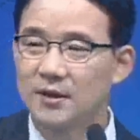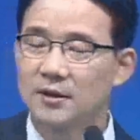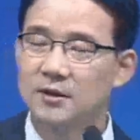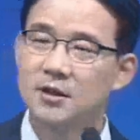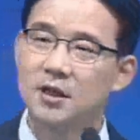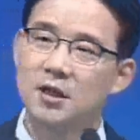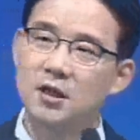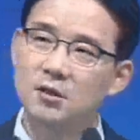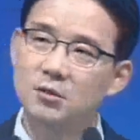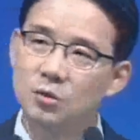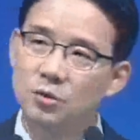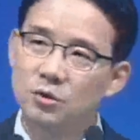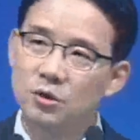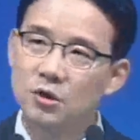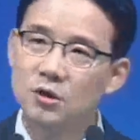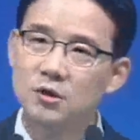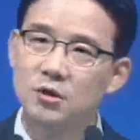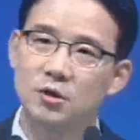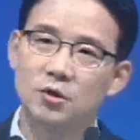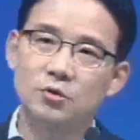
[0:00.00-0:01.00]
근데 이
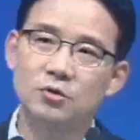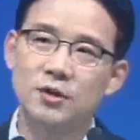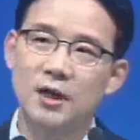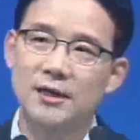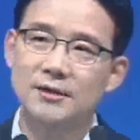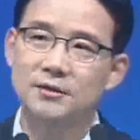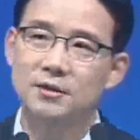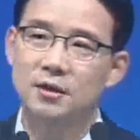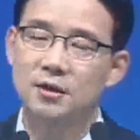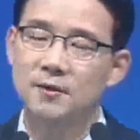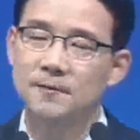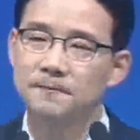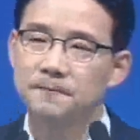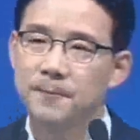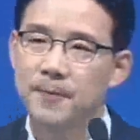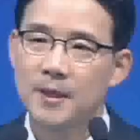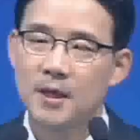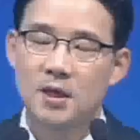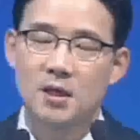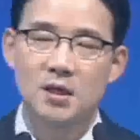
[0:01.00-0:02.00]
손을 들고 나서
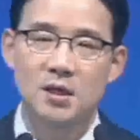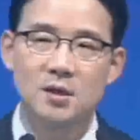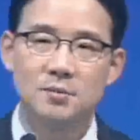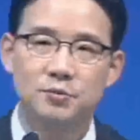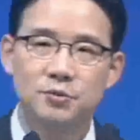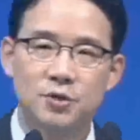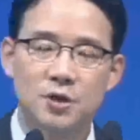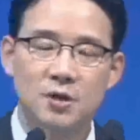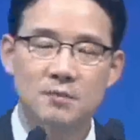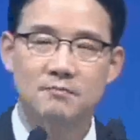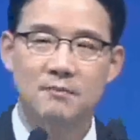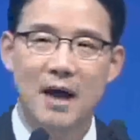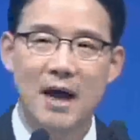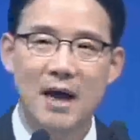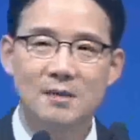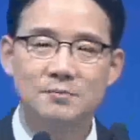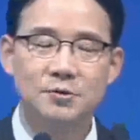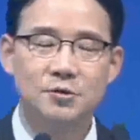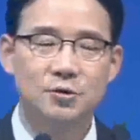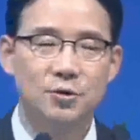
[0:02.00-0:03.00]
이분이
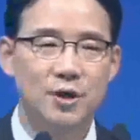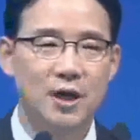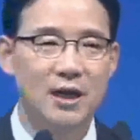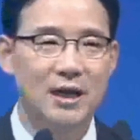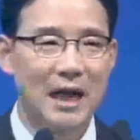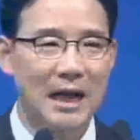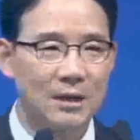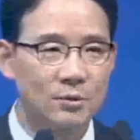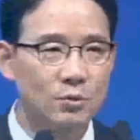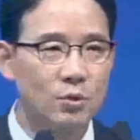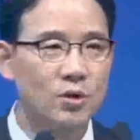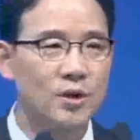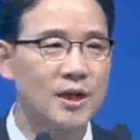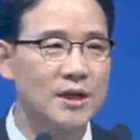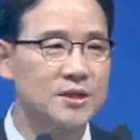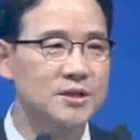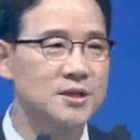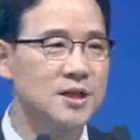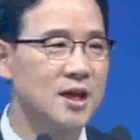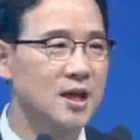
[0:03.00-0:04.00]
마음속에
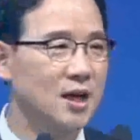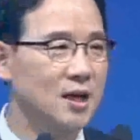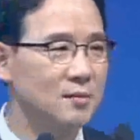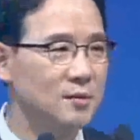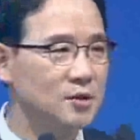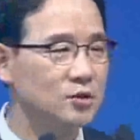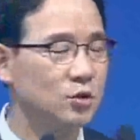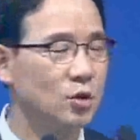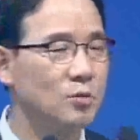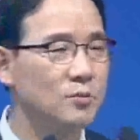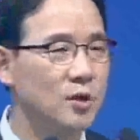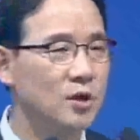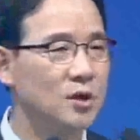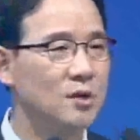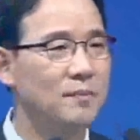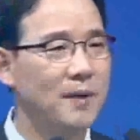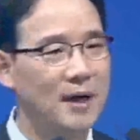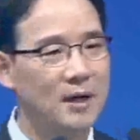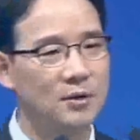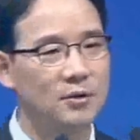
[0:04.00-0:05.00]
강건하시는 하나님의
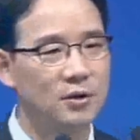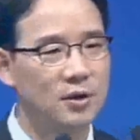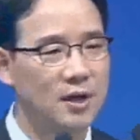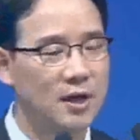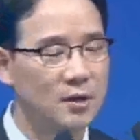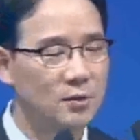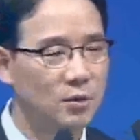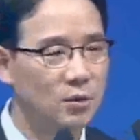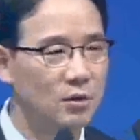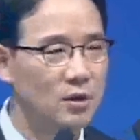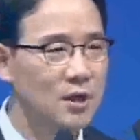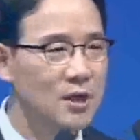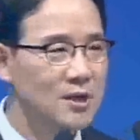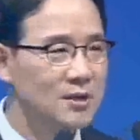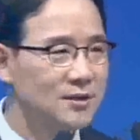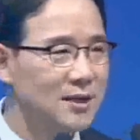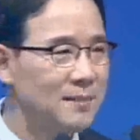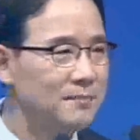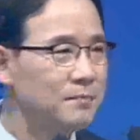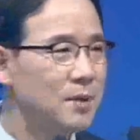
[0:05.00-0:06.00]
소명을 발견하고
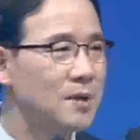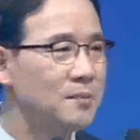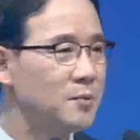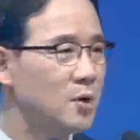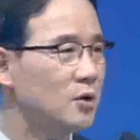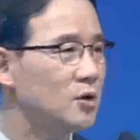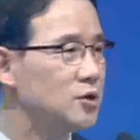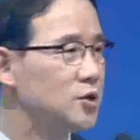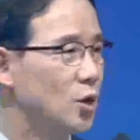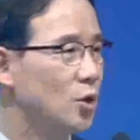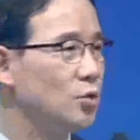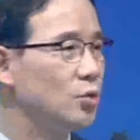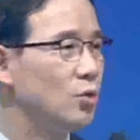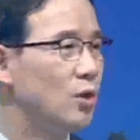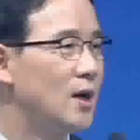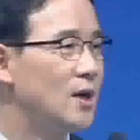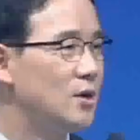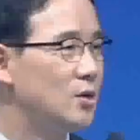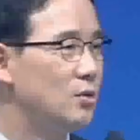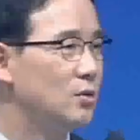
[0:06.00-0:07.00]
300명을
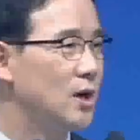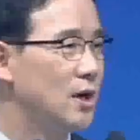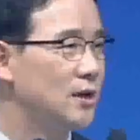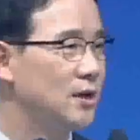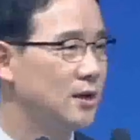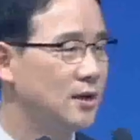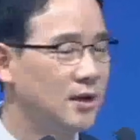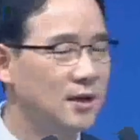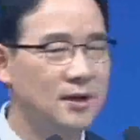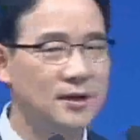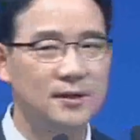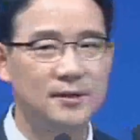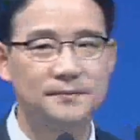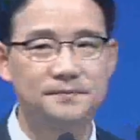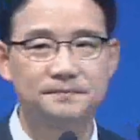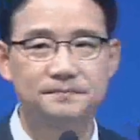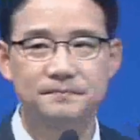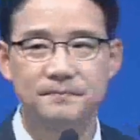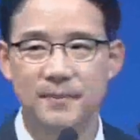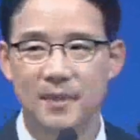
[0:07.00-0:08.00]
전도하려고 하니까
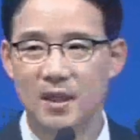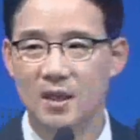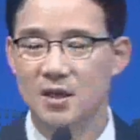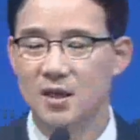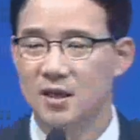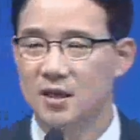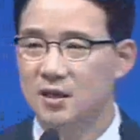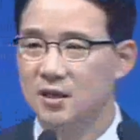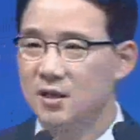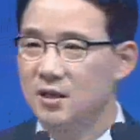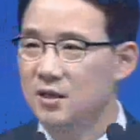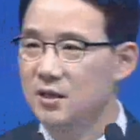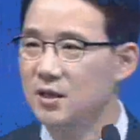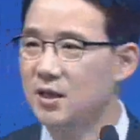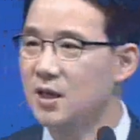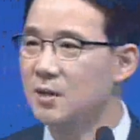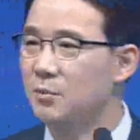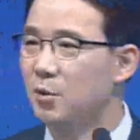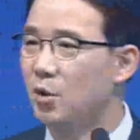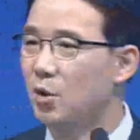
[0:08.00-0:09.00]

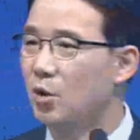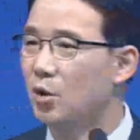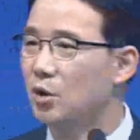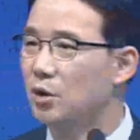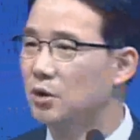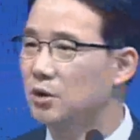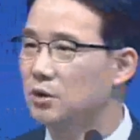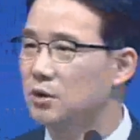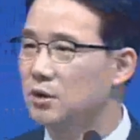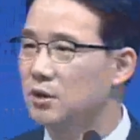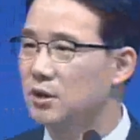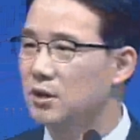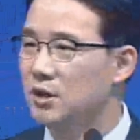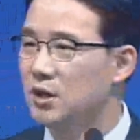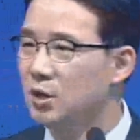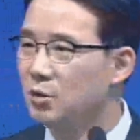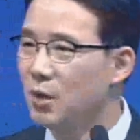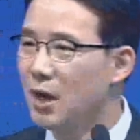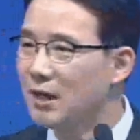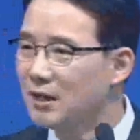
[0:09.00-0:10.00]
이게 뭐
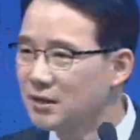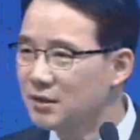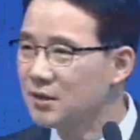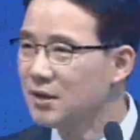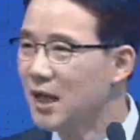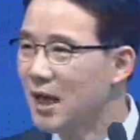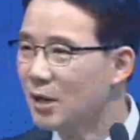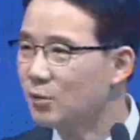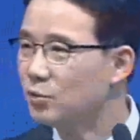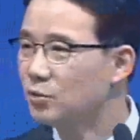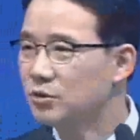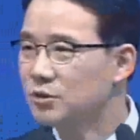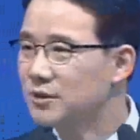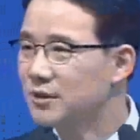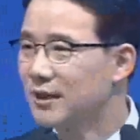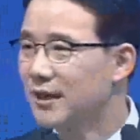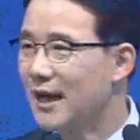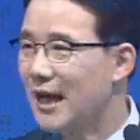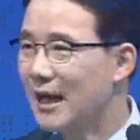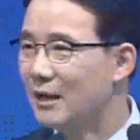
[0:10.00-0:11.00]
일과
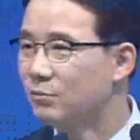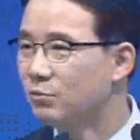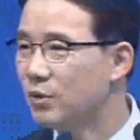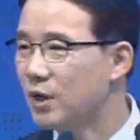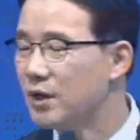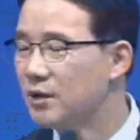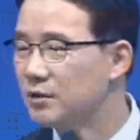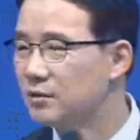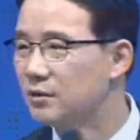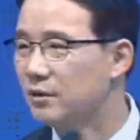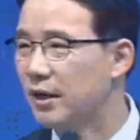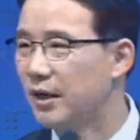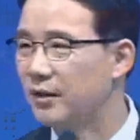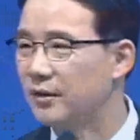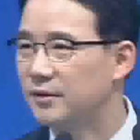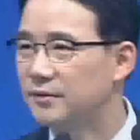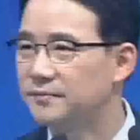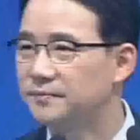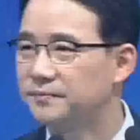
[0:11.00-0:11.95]
끝나고는 이게 안 되는 거예요.